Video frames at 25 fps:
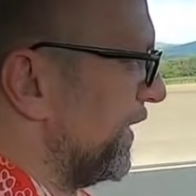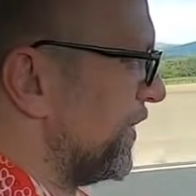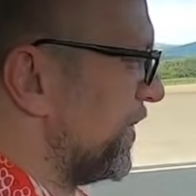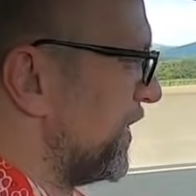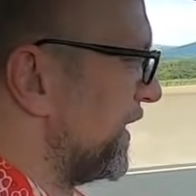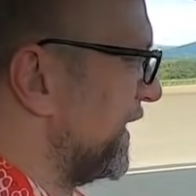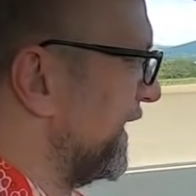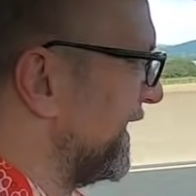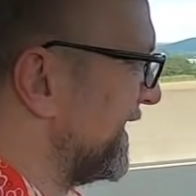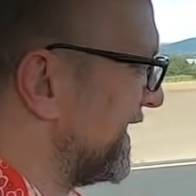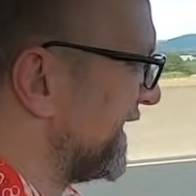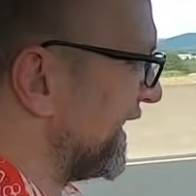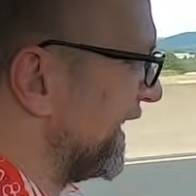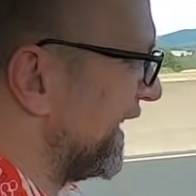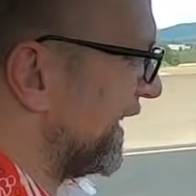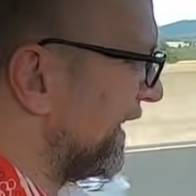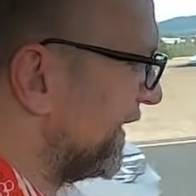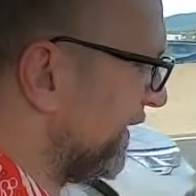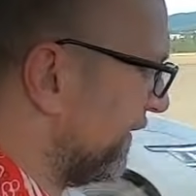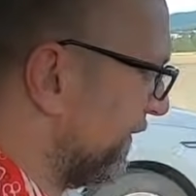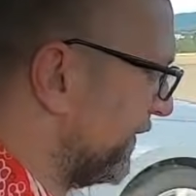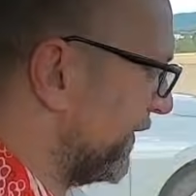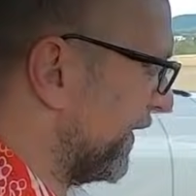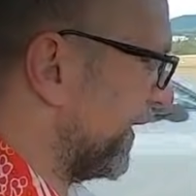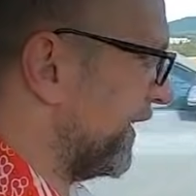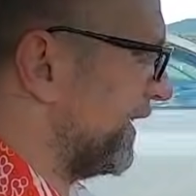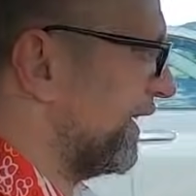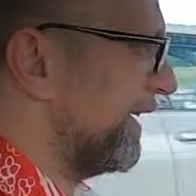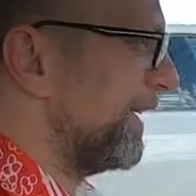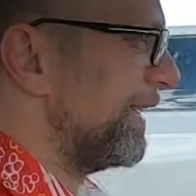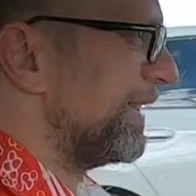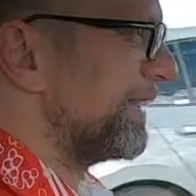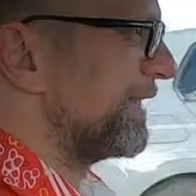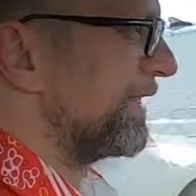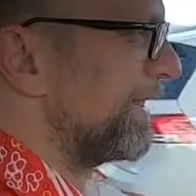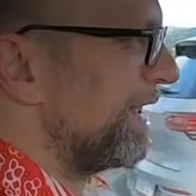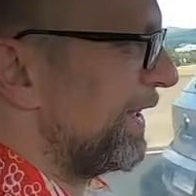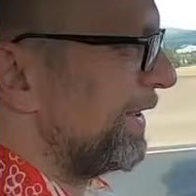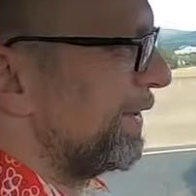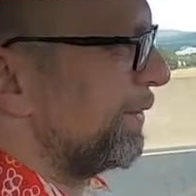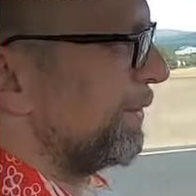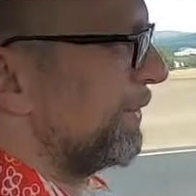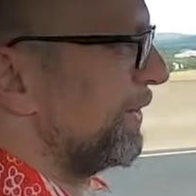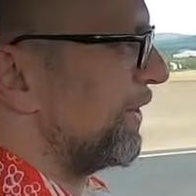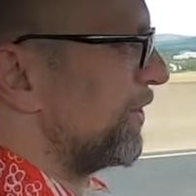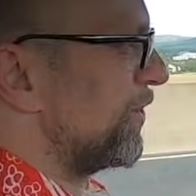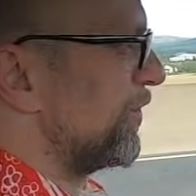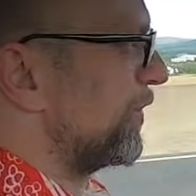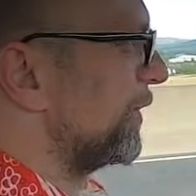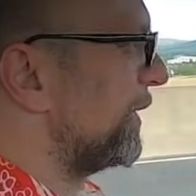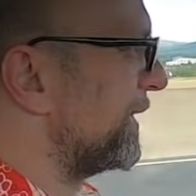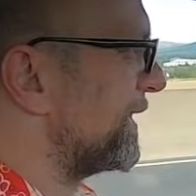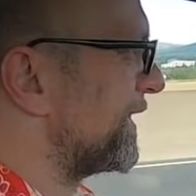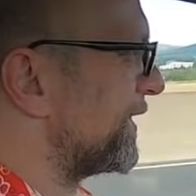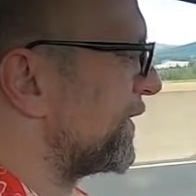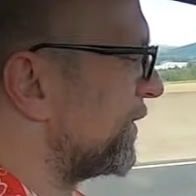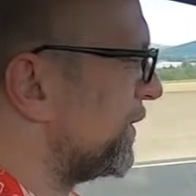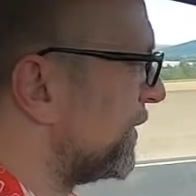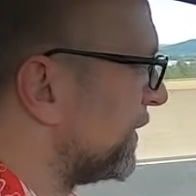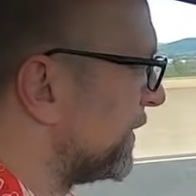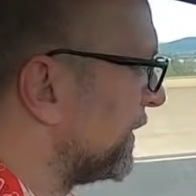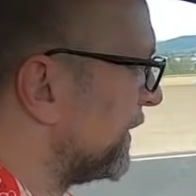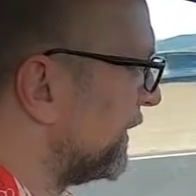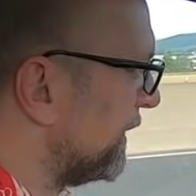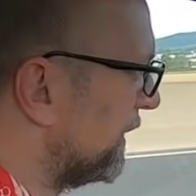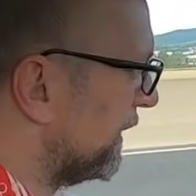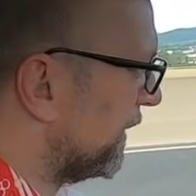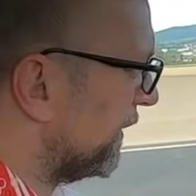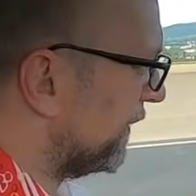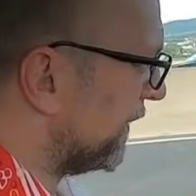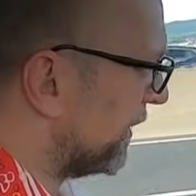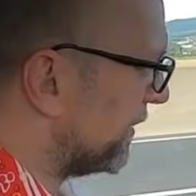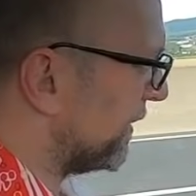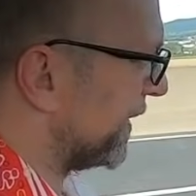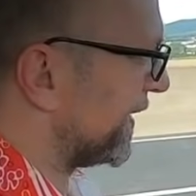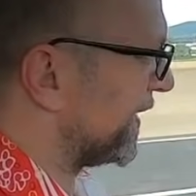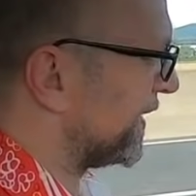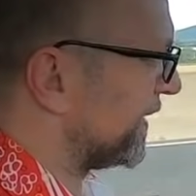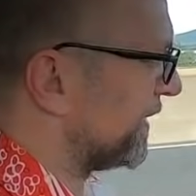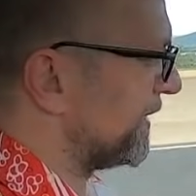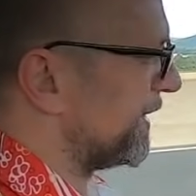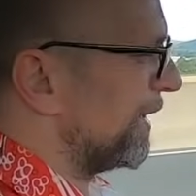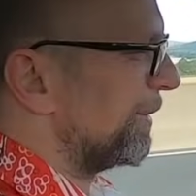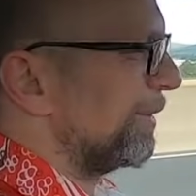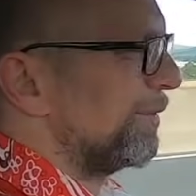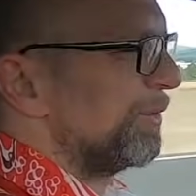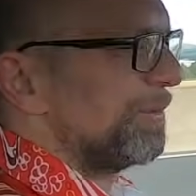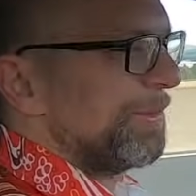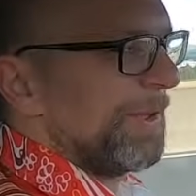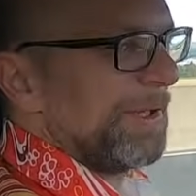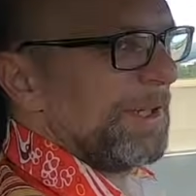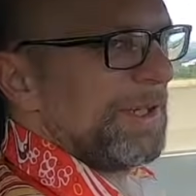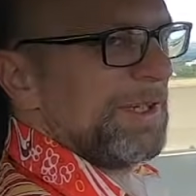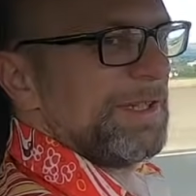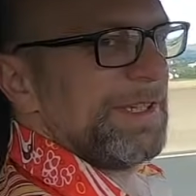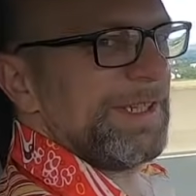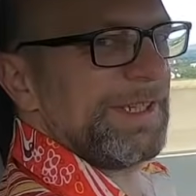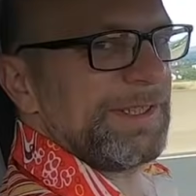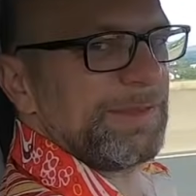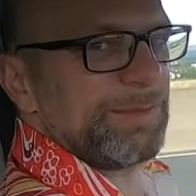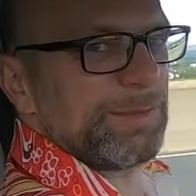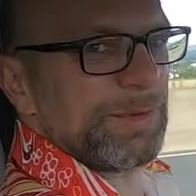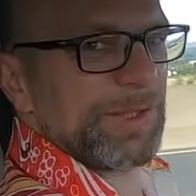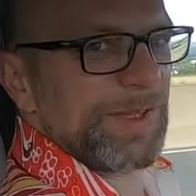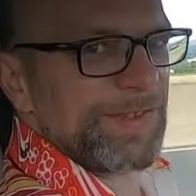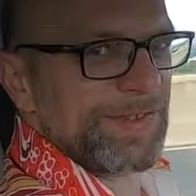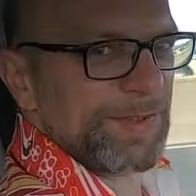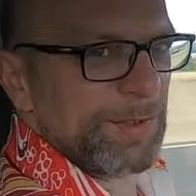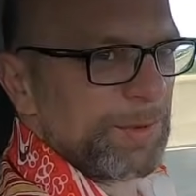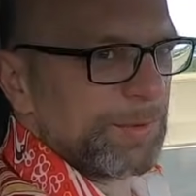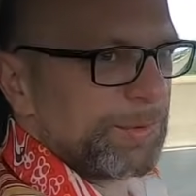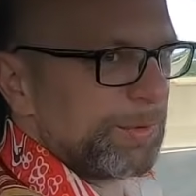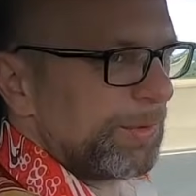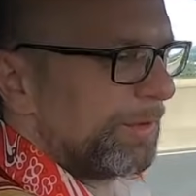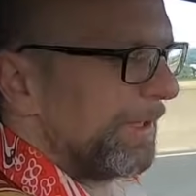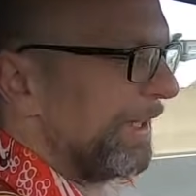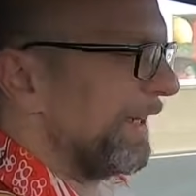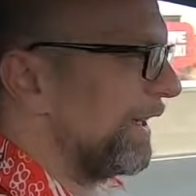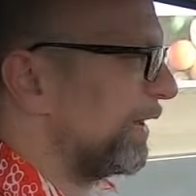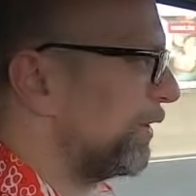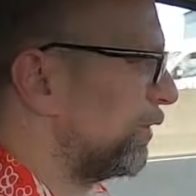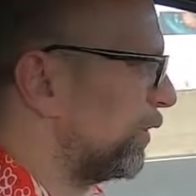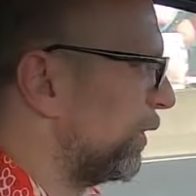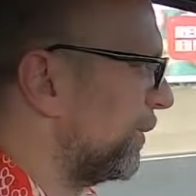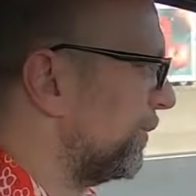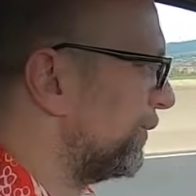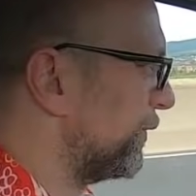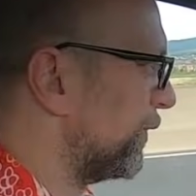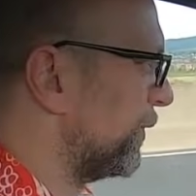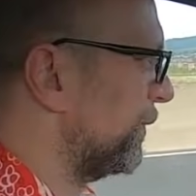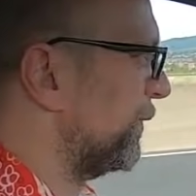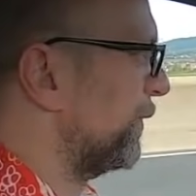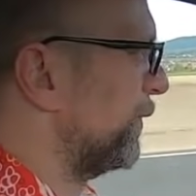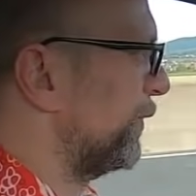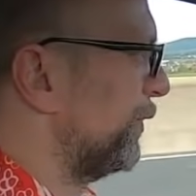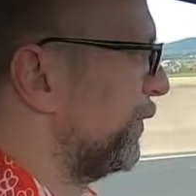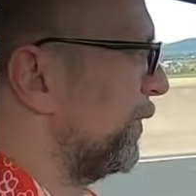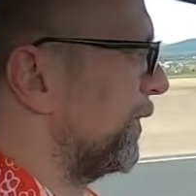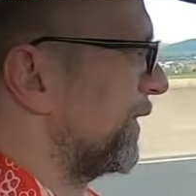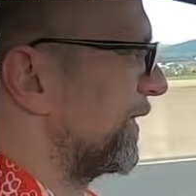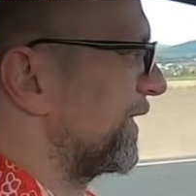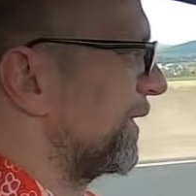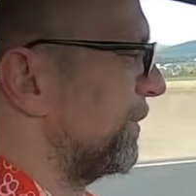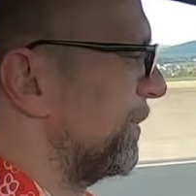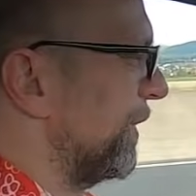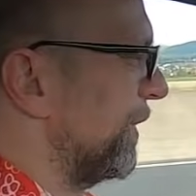Crash-Test, weil halt keine Unterstützung. Wenn man sich aber überlegt, wo das Auto herkommt und wofür es